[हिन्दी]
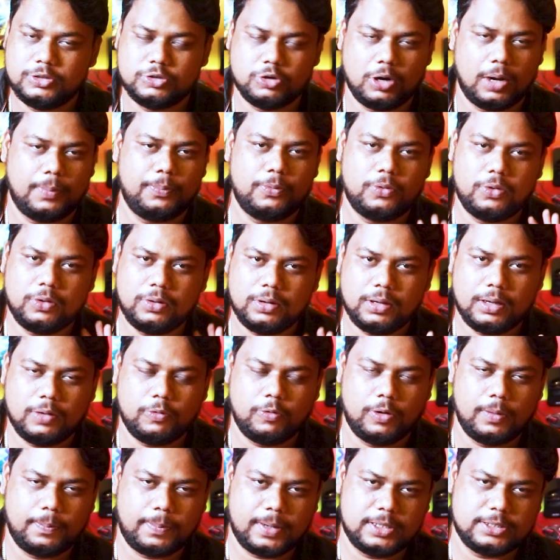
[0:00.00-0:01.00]
जो आपको
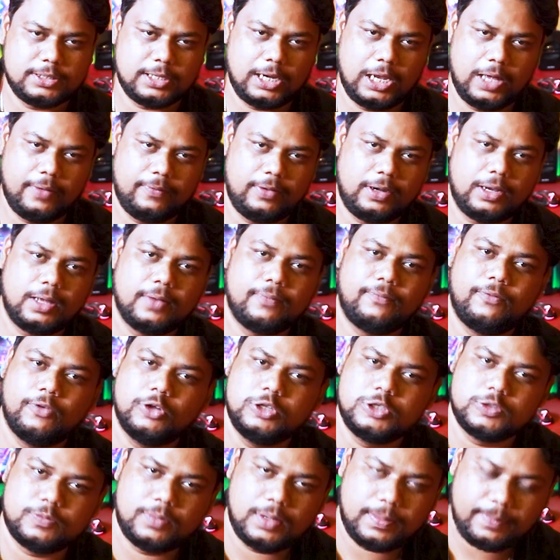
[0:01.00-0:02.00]
वन प्लस इलेवन के
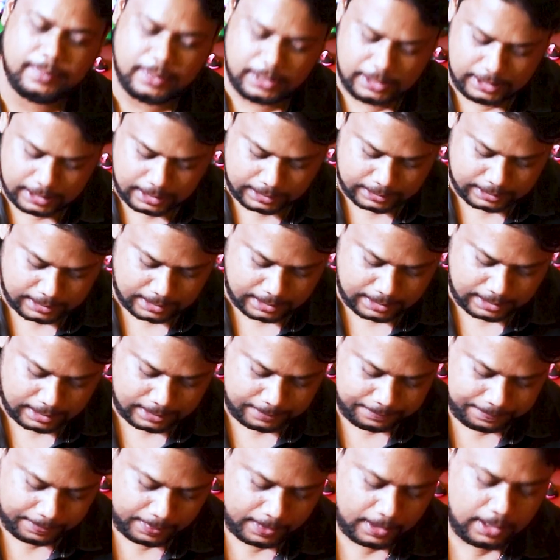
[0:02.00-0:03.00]
फोन में मिल जाता है